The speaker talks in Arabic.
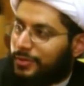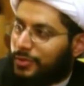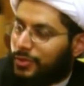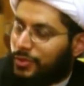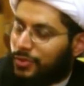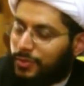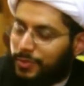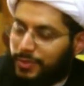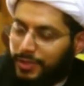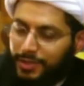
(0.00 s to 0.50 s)

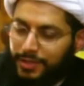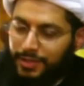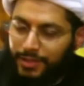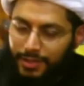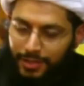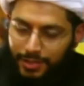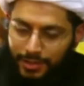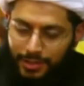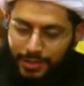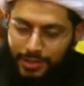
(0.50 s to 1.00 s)
من جملة
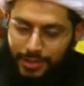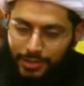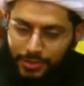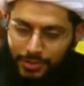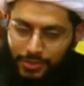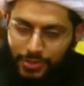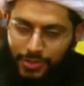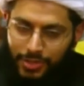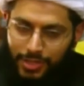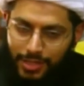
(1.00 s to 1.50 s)
الأغلاط
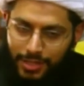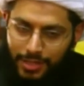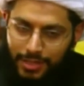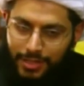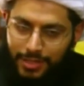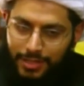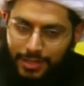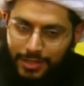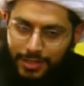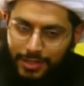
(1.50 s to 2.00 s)

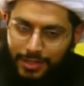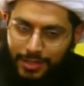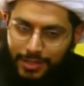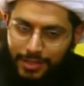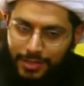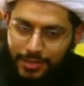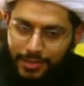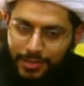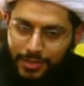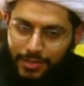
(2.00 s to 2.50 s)

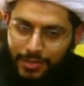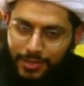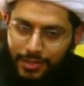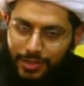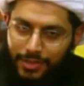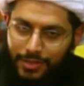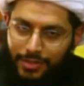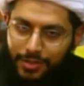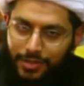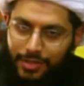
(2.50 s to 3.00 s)
الشائعة
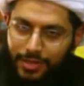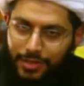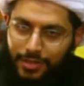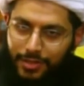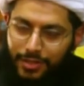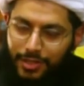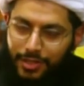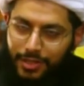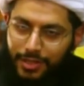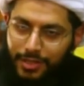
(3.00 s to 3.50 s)
تكرار
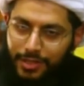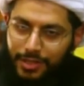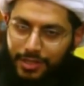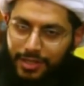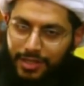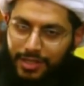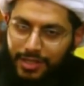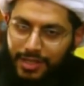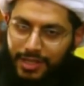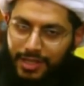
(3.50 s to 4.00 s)
ذكر
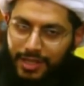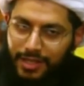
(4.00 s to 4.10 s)
هذه